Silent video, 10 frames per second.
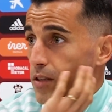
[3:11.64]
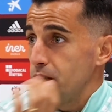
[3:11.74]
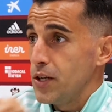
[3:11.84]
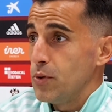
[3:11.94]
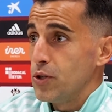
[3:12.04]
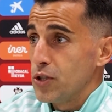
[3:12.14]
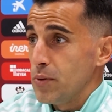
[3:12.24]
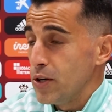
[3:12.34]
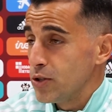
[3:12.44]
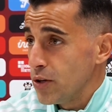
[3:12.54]
Sí, bueno, se
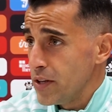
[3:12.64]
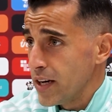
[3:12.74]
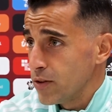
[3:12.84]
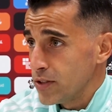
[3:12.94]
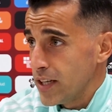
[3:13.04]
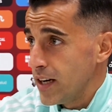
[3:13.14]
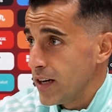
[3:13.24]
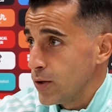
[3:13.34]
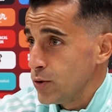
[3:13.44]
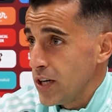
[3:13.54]
vio el otro día
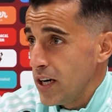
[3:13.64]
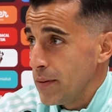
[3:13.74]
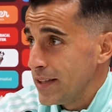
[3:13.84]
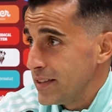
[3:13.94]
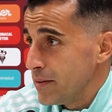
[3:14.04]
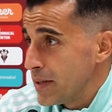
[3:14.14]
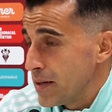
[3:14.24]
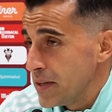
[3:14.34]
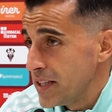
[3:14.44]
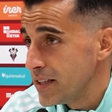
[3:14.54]
contra, contra el Levante.
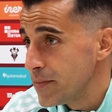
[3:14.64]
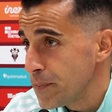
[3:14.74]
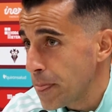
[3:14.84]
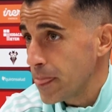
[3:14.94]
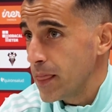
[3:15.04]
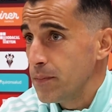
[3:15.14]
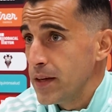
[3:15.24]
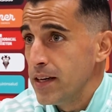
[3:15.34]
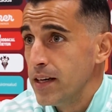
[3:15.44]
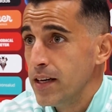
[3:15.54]
Para mí
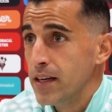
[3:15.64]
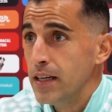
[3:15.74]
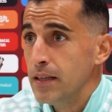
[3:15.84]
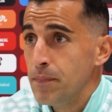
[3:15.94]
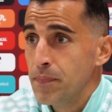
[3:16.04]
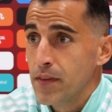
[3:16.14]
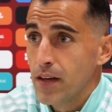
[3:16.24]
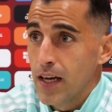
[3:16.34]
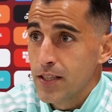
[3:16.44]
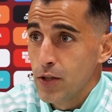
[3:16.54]
eh,
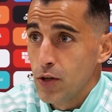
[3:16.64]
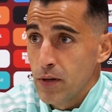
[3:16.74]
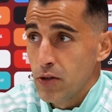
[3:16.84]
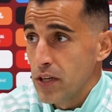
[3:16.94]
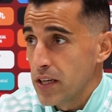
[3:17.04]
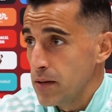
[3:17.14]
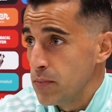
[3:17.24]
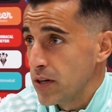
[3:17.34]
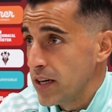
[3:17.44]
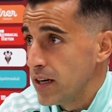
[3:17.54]
ha sido el mejor
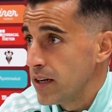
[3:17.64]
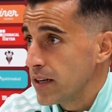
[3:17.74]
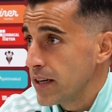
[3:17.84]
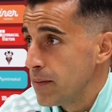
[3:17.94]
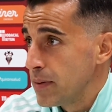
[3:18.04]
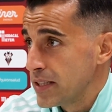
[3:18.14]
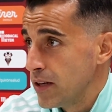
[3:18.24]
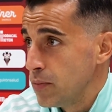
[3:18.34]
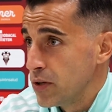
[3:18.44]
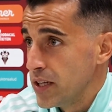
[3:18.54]
equipo que ha,
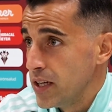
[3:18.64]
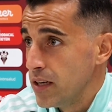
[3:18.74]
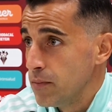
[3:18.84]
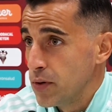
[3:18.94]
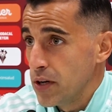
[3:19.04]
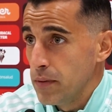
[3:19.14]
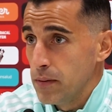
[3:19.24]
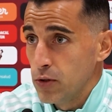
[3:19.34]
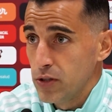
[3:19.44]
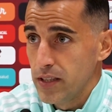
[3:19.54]
pasado por el, por el
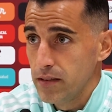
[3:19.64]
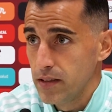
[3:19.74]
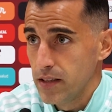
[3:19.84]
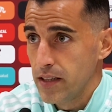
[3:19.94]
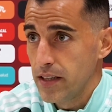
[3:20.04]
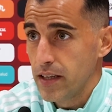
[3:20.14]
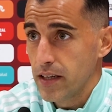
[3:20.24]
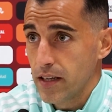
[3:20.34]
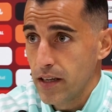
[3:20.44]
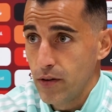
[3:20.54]
Belmonte.
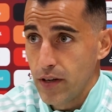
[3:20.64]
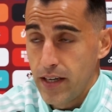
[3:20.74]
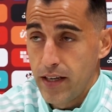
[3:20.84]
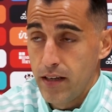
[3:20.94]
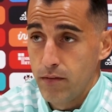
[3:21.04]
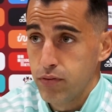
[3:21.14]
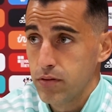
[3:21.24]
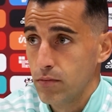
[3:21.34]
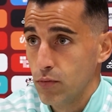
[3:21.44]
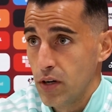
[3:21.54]
Eh, creo que era
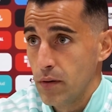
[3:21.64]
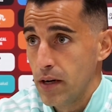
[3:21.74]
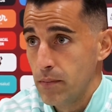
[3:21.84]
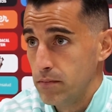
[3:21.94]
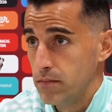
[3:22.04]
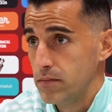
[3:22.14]
un rival,